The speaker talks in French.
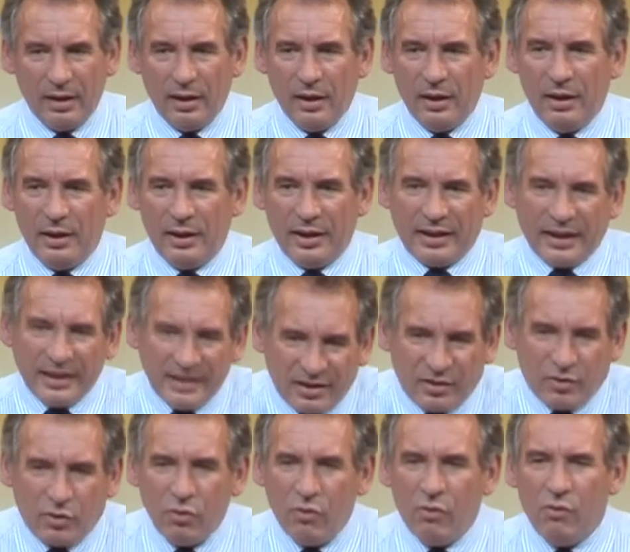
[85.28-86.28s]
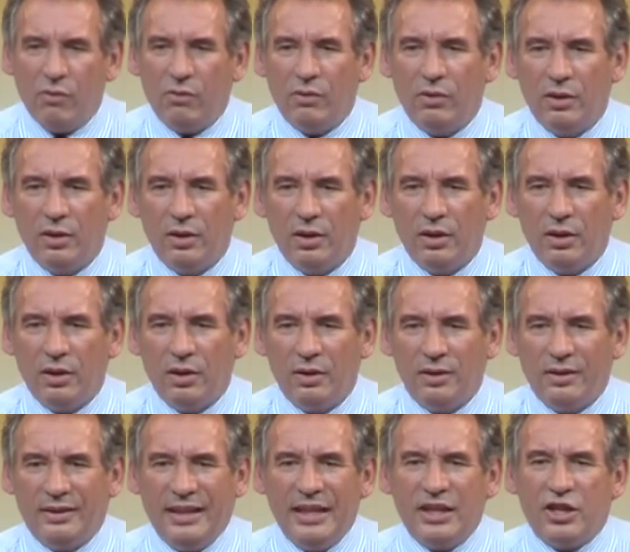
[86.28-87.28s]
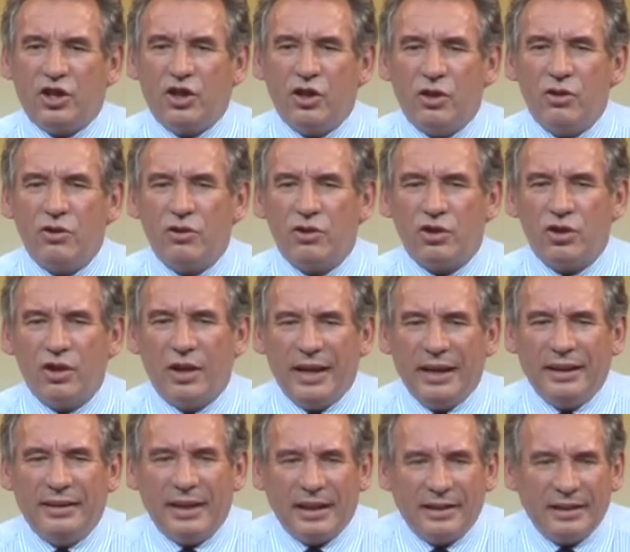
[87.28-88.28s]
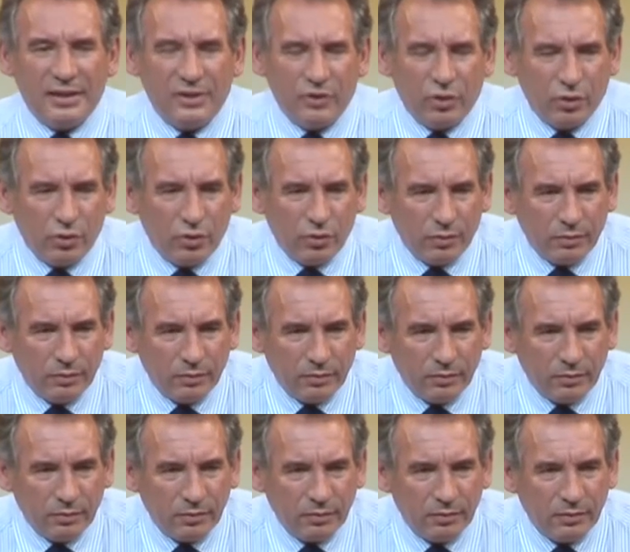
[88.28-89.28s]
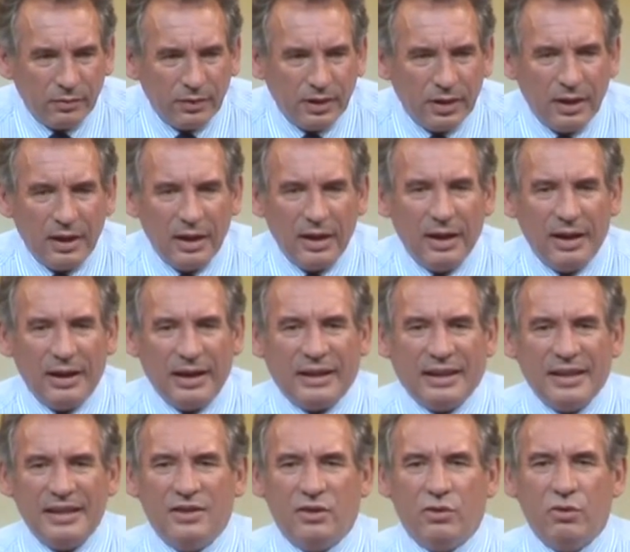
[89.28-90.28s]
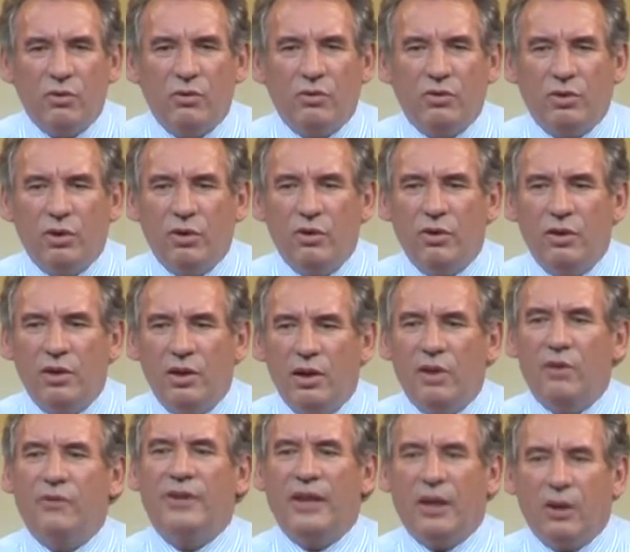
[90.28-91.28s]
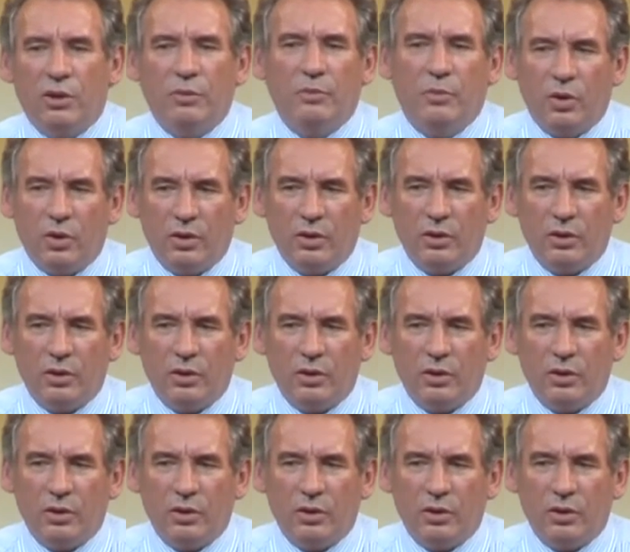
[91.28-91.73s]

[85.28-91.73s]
les questions d'échanges internationaux, la question de l'environnement,